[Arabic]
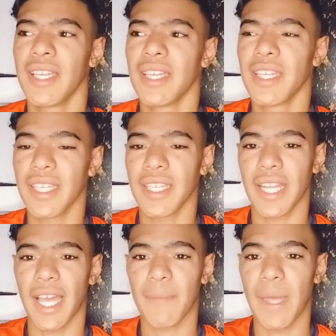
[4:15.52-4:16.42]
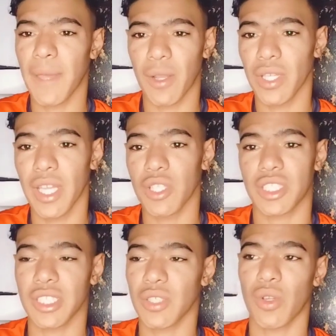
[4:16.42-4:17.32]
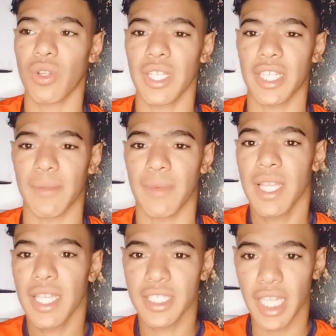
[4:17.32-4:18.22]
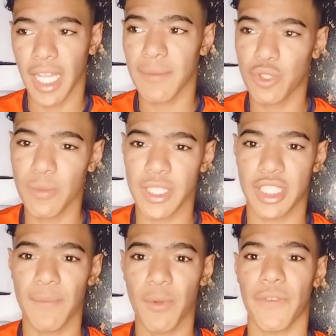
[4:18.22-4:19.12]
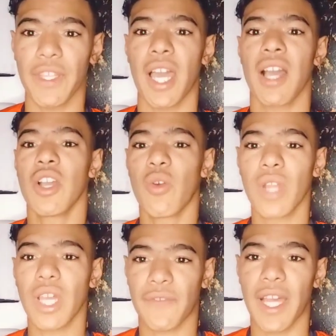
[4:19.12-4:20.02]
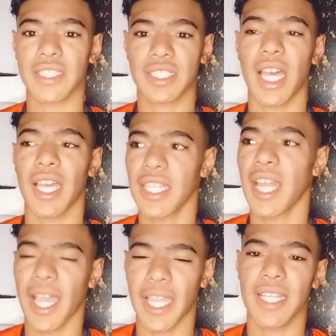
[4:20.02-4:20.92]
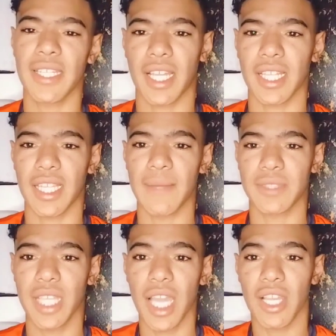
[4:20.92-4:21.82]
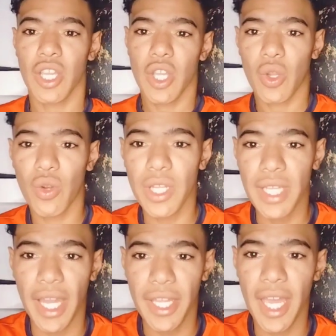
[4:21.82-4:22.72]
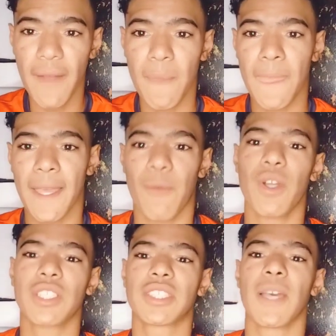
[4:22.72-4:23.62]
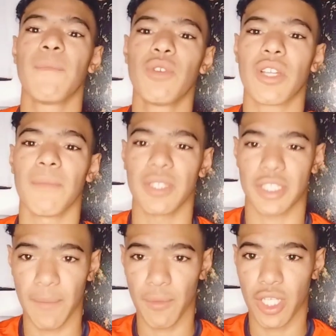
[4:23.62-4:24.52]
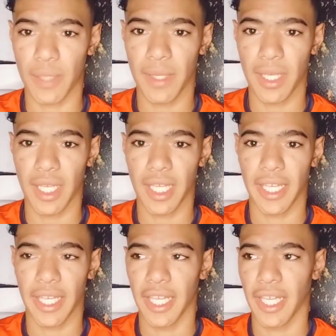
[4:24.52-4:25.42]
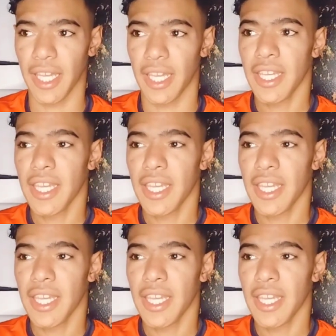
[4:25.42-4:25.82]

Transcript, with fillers: اه... يرحم بابا قول لي واش نقولوا عليكم اذا راكم نتوما تسموا فينا ولاد فرنسا الى اخره ذاك الكلام تاعك قولي لنا احنا واش نسموكم نسموكم آه،